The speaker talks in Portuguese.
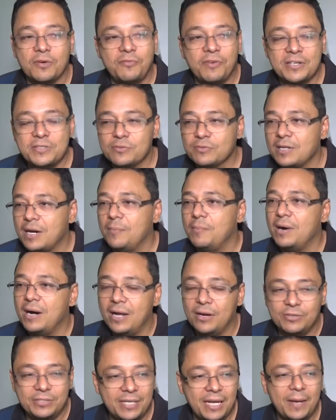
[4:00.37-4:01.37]
faz o
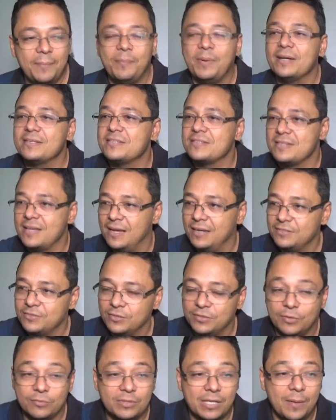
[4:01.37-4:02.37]
trabalho de repassar,
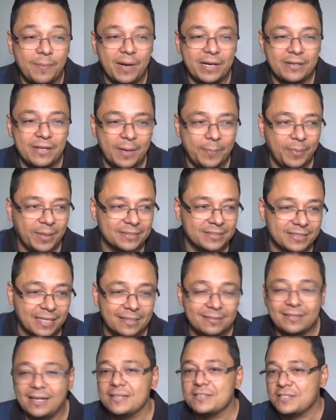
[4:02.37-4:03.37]
só tem um trabalho de repassar
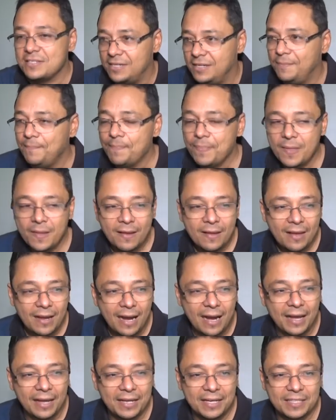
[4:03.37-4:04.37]
e trazer
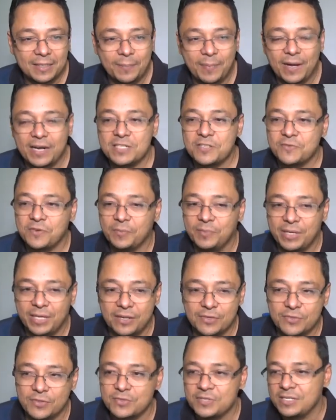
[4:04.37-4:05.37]
a renda para as
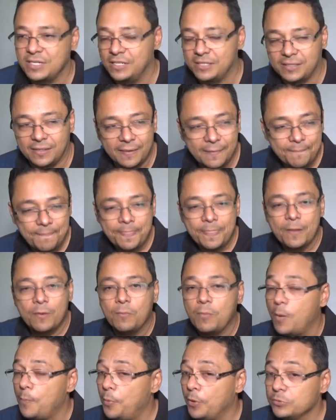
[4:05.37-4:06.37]
famílias. Ou seja,
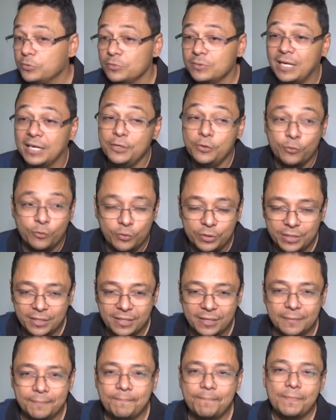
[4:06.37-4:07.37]
uma oportunidade
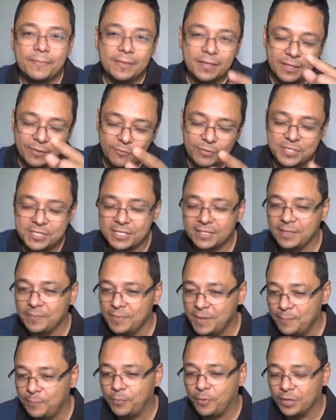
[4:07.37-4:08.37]
única que você
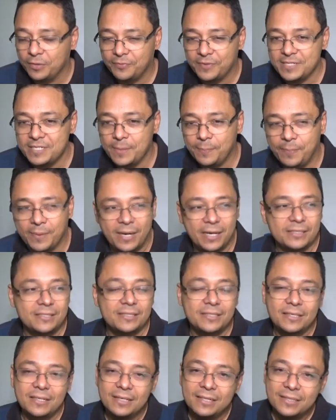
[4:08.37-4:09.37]
também pode fazer
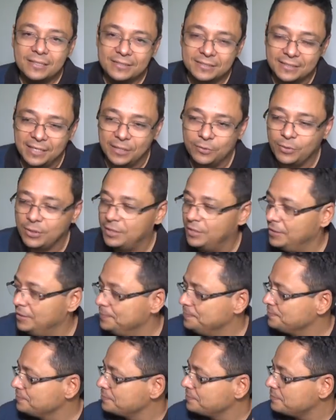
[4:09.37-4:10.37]
parte, sendo aqui